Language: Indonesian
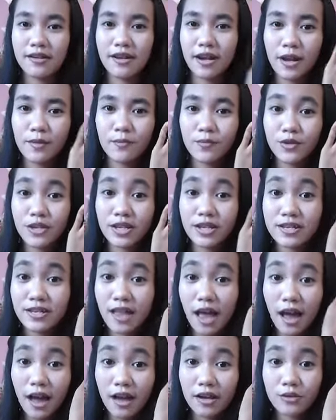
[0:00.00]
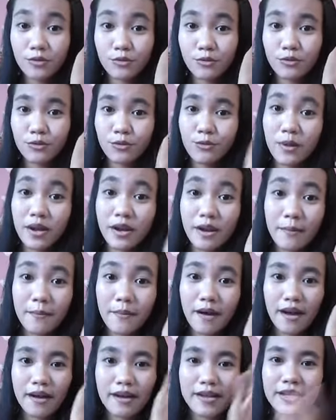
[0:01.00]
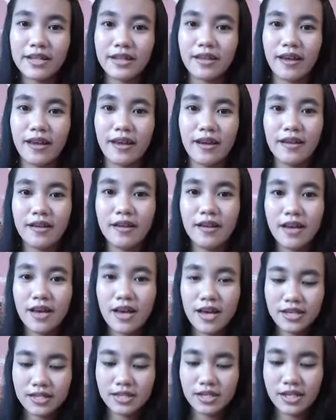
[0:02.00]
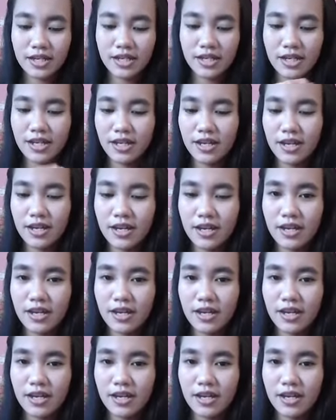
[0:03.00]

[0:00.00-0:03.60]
dengan putih tangan itu beda banget ya jadi